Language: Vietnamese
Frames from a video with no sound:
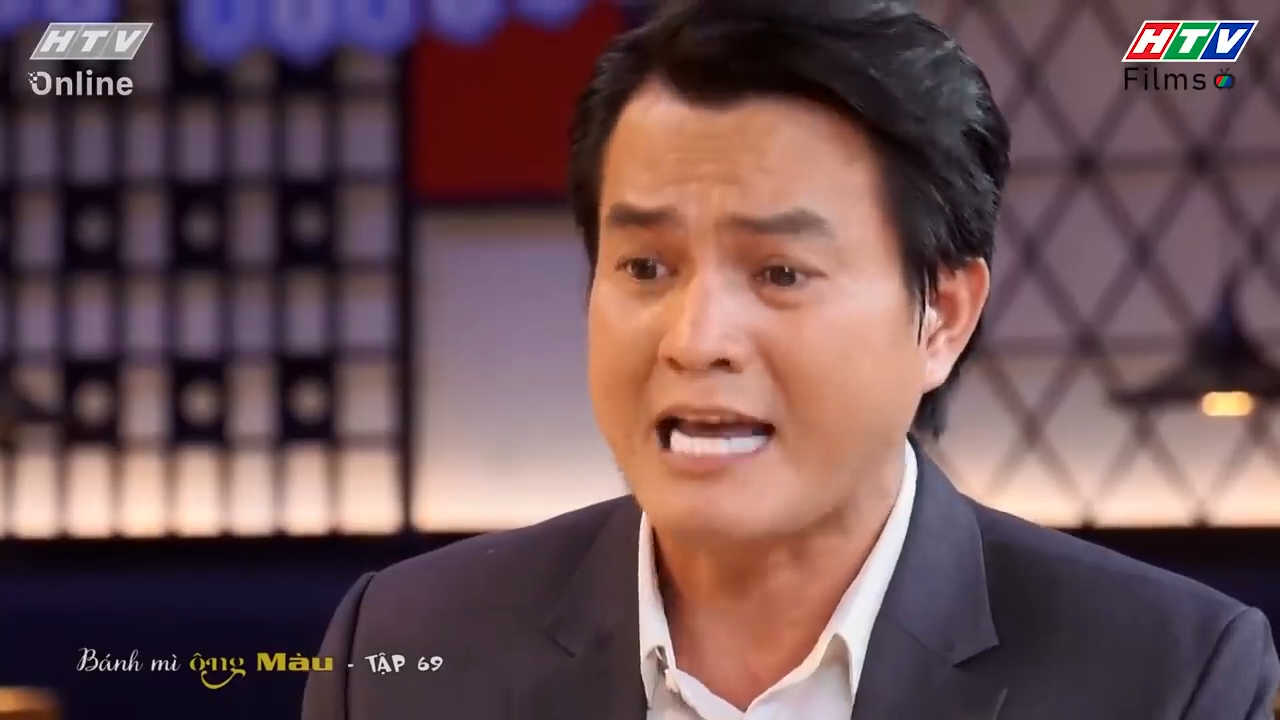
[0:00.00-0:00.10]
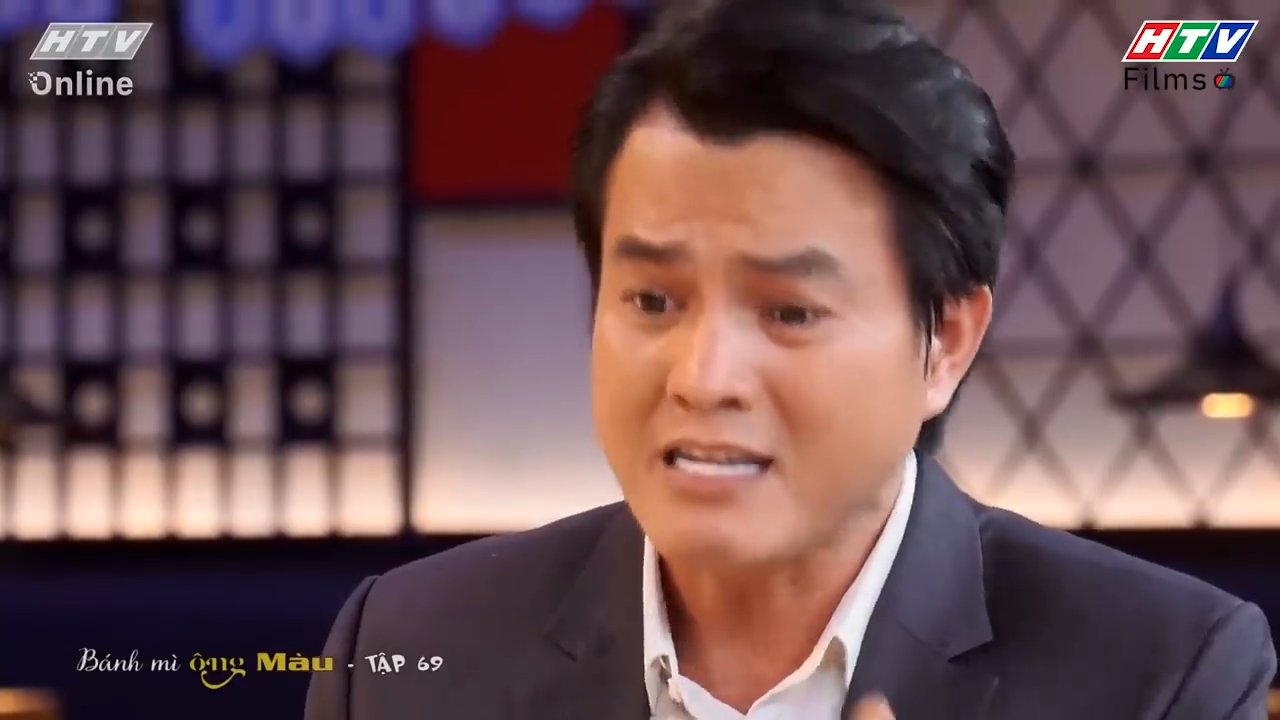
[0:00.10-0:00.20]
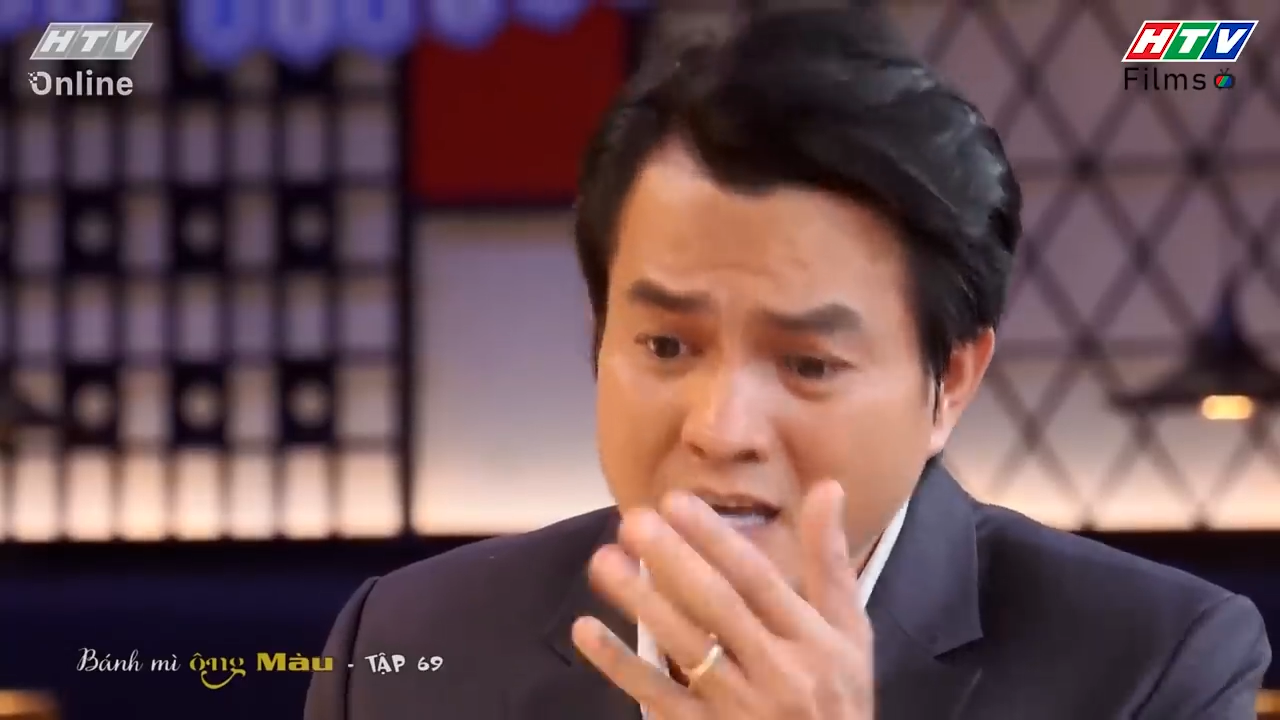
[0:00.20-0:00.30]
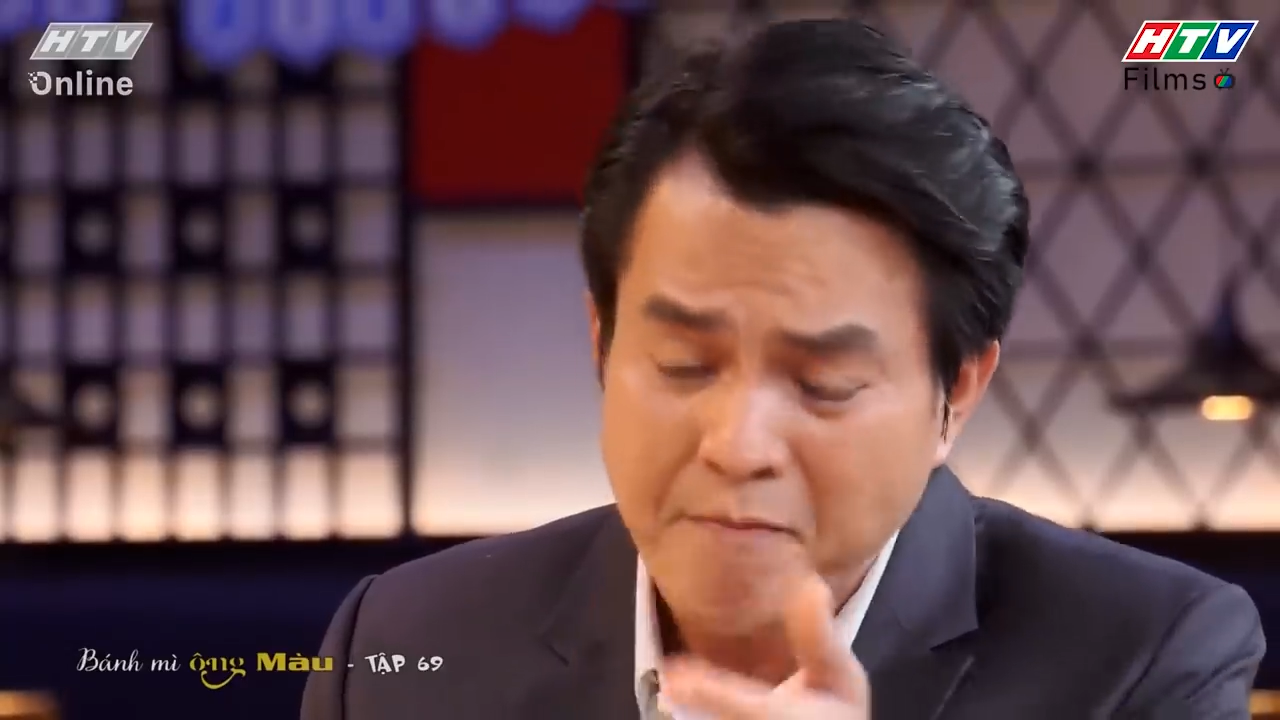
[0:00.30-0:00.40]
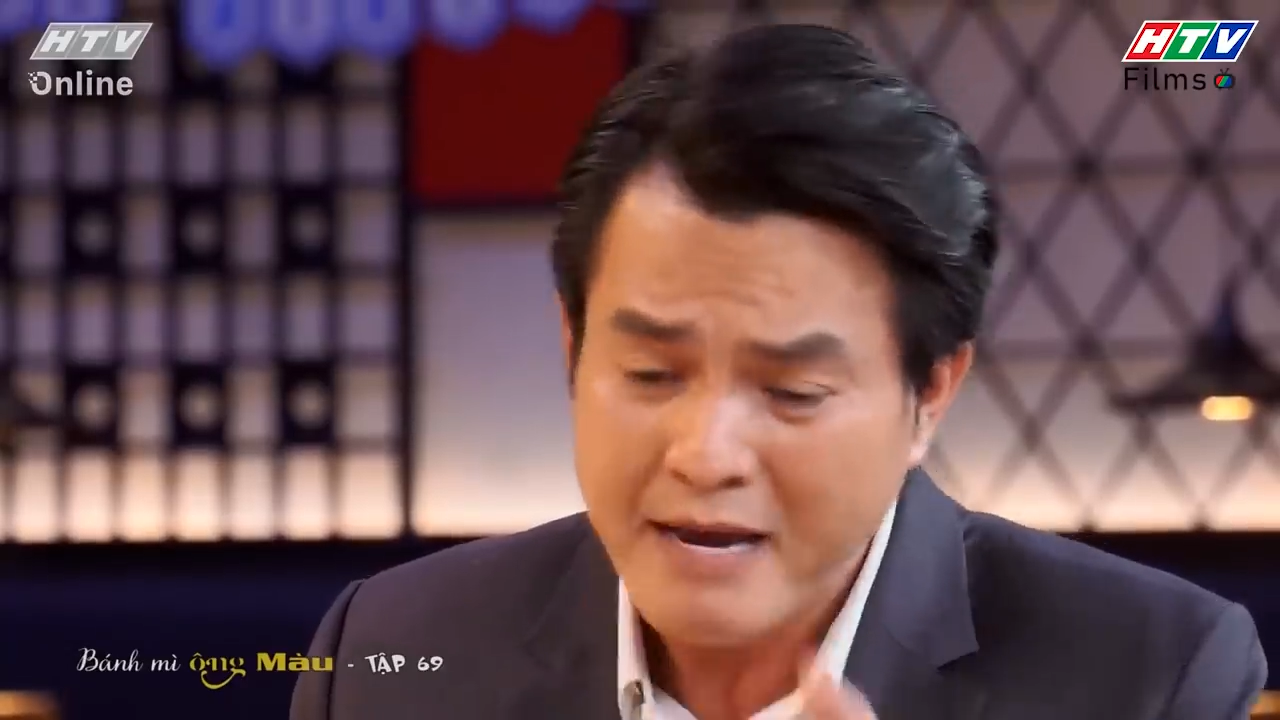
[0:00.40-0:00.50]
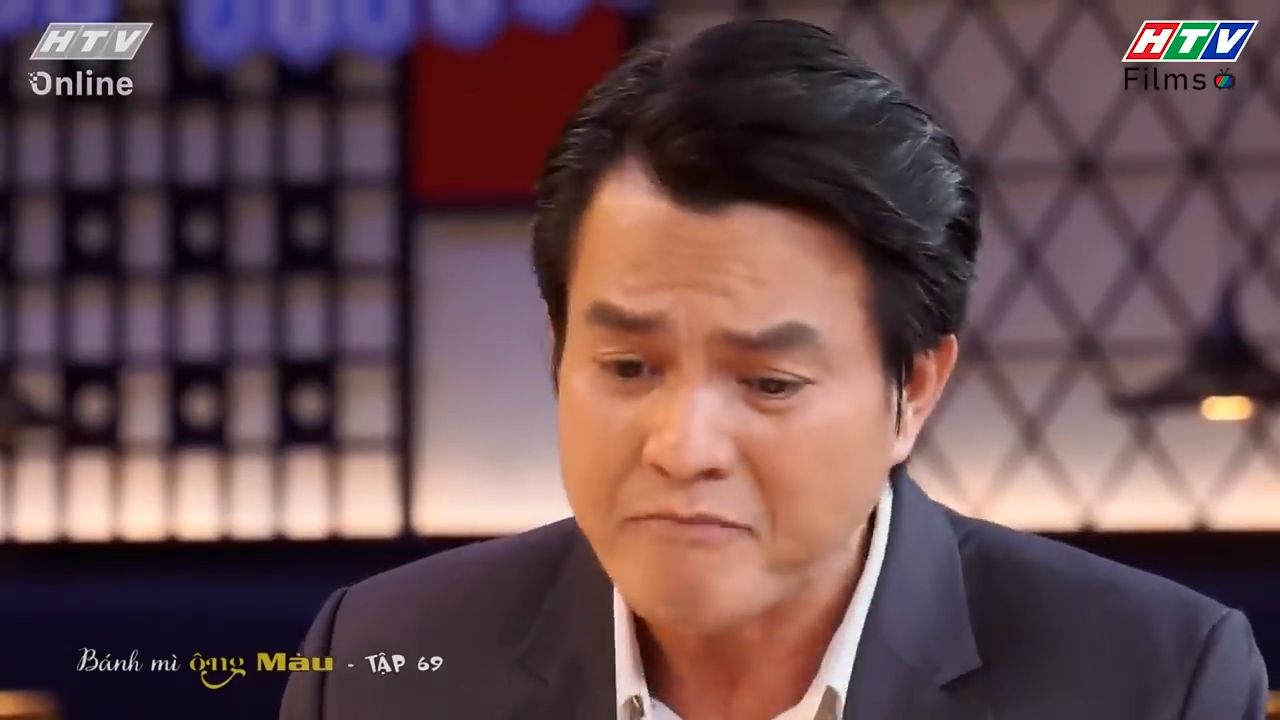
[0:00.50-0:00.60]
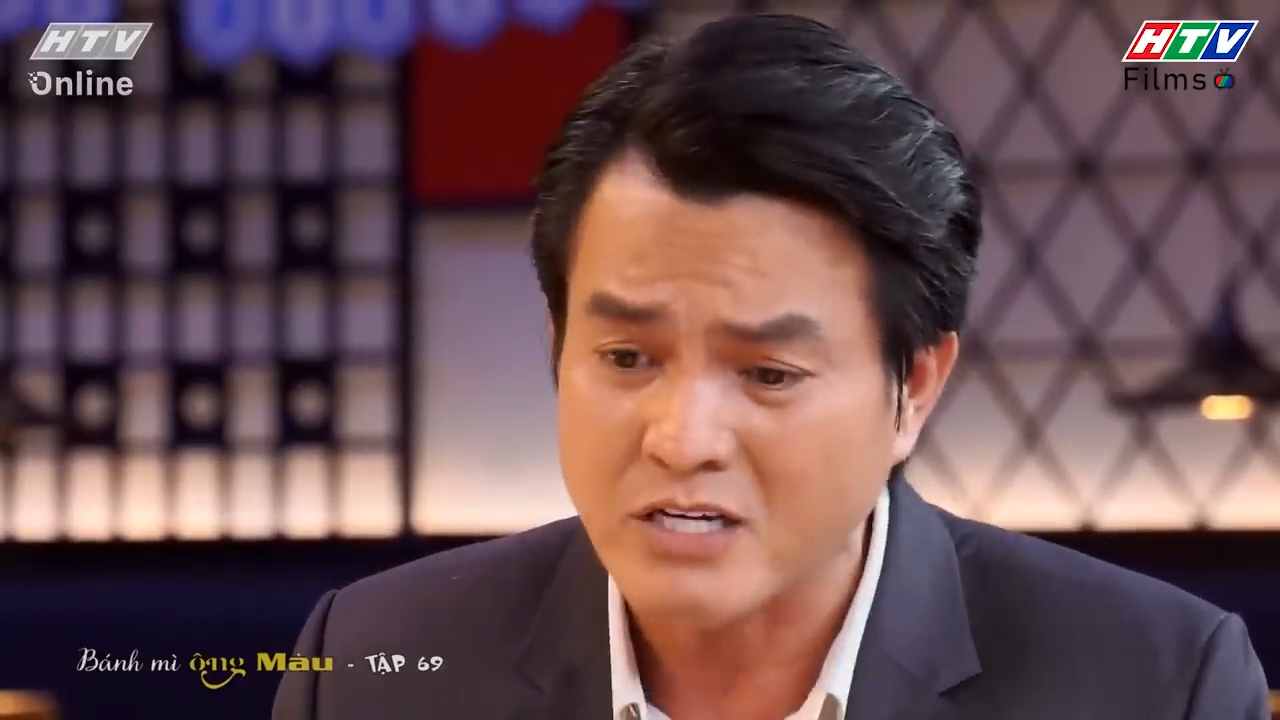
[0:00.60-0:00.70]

anh giúp em